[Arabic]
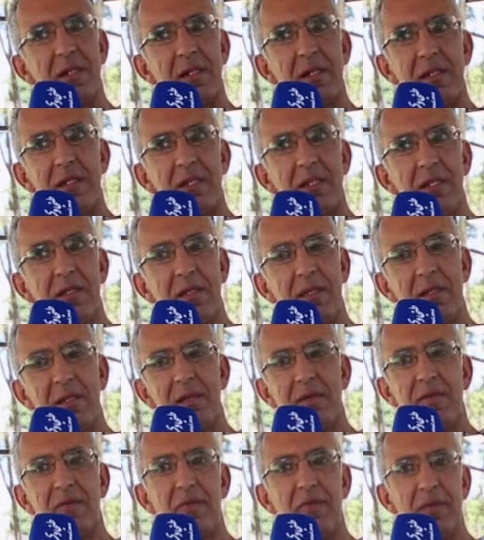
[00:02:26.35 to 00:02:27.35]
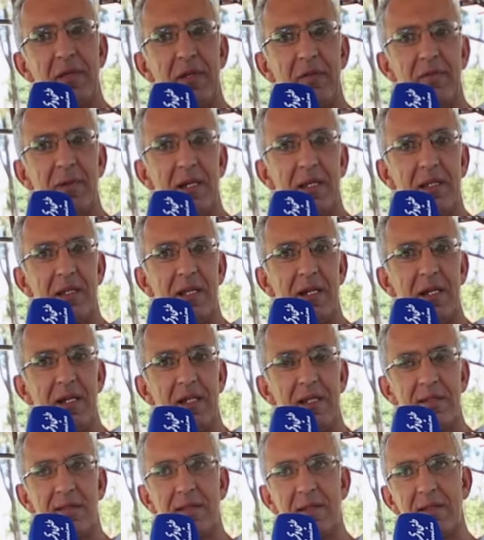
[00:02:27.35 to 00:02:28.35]
يعني في بعض
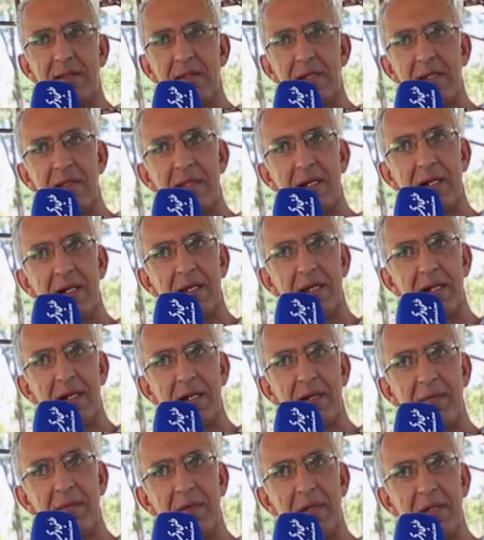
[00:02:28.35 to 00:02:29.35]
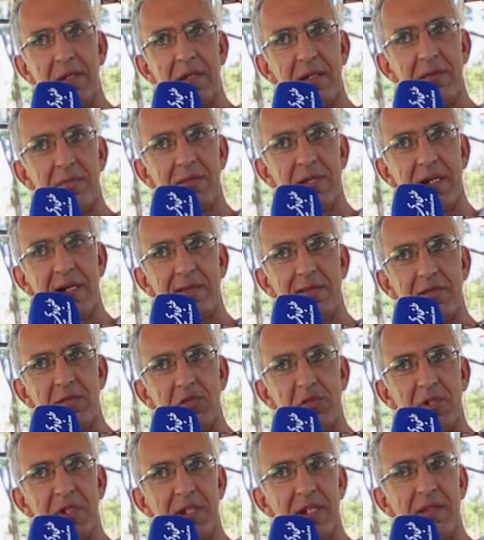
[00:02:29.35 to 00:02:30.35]
الحالات كانت عندها علاقه بالتخصص
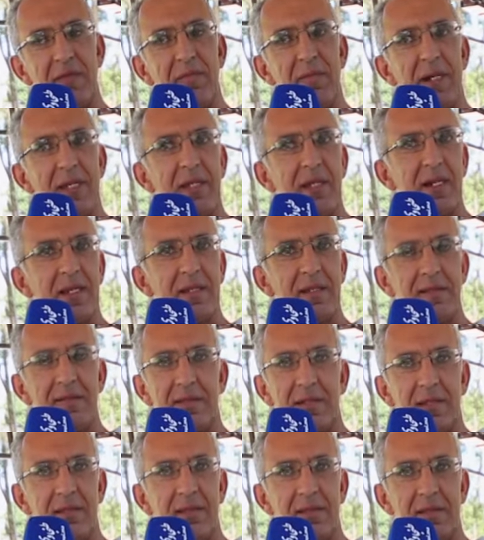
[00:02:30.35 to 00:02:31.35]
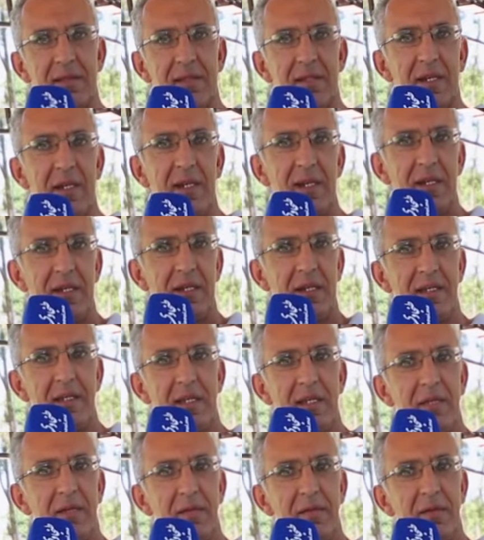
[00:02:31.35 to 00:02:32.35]
ديالي في بعض الحالات كانت
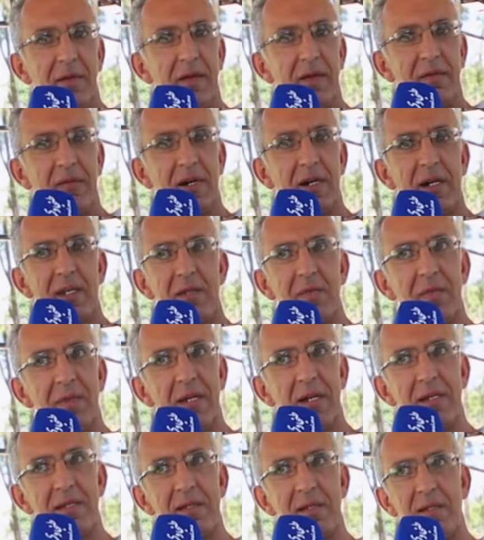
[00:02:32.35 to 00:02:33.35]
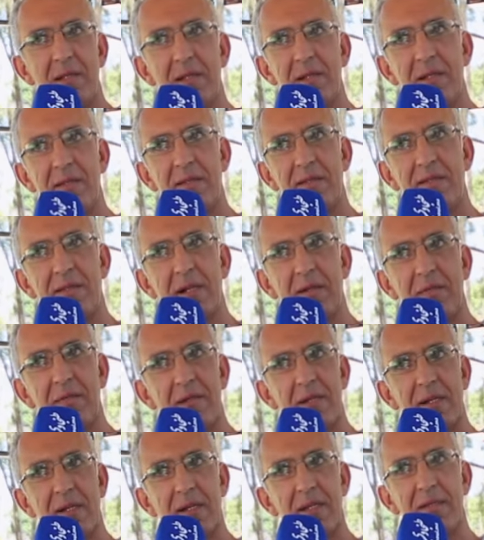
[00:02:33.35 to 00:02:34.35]
يعني فقط من اجل اكتساب
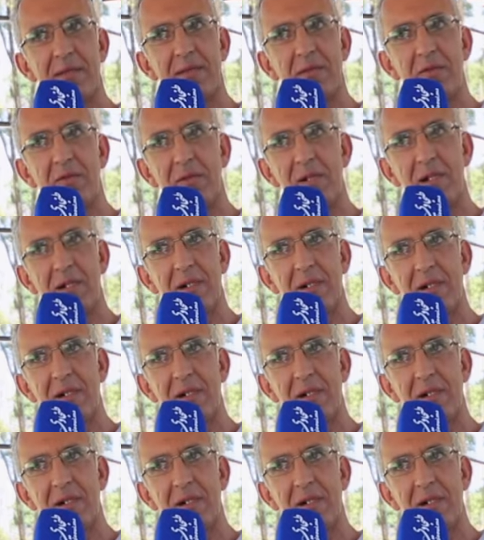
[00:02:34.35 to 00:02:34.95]
الرزق و